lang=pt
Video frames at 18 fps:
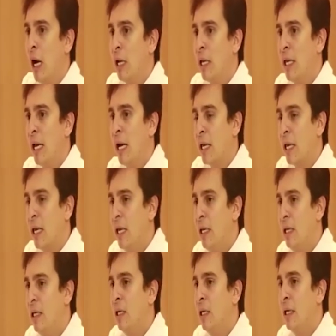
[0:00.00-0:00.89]
que,
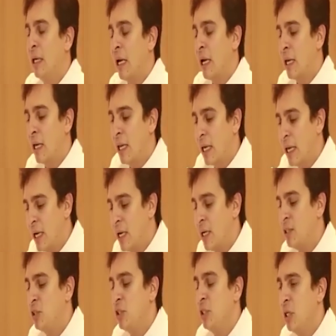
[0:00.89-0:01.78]
aquele, que aquela
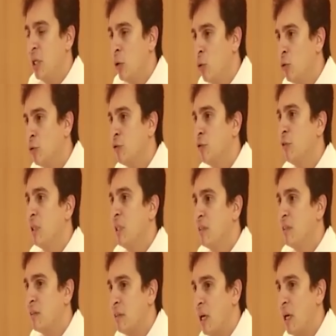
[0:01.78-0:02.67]
queratina
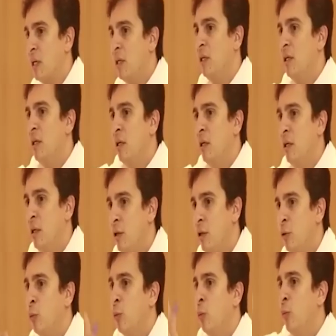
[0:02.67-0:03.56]
consiga sair
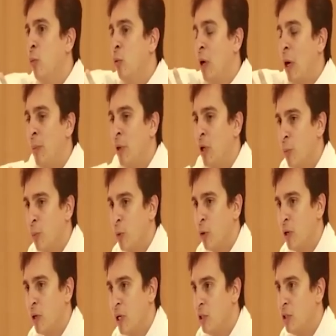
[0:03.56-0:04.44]
e o cabelo
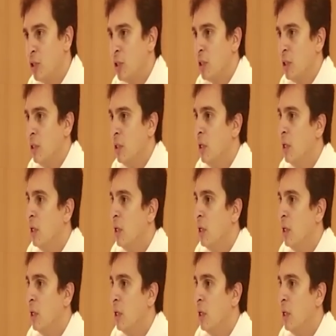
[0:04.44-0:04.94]
progredir.